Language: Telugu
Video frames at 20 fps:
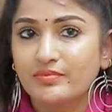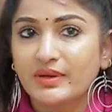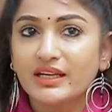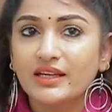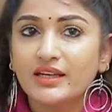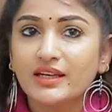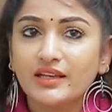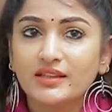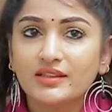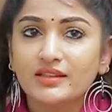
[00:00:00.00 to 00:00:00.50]

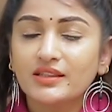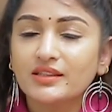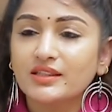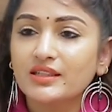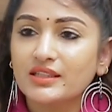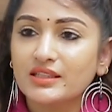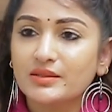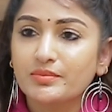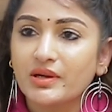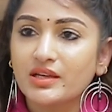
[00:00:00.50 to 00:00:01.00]
పెళ్లి అన్నది
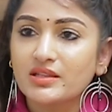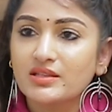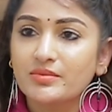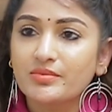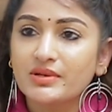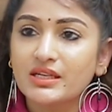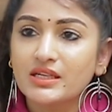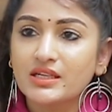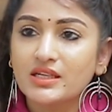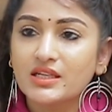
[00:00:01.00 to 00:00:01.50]
అంటే
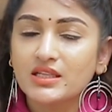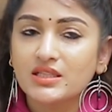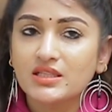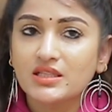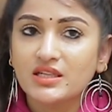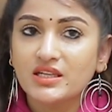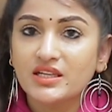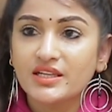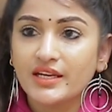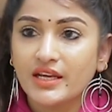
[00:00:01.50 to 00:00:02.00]

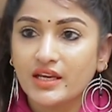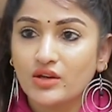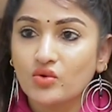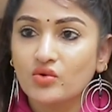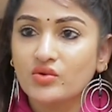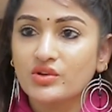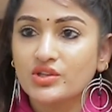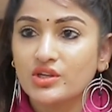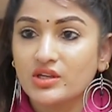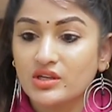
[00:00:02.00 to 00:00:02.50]
రెస్పాన్సిబిలిటీస్ ని టేక్
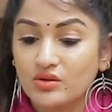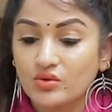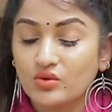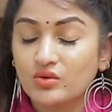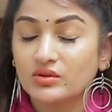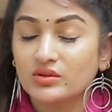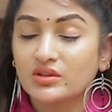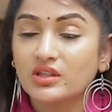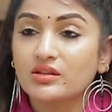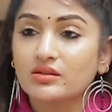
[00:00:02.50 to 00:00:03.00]
ఓవర్ చేయడం
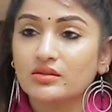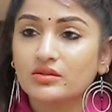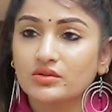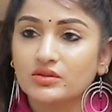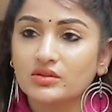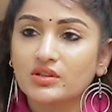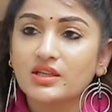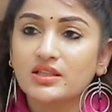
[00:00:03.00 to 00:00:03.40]
కొత్త కొత్త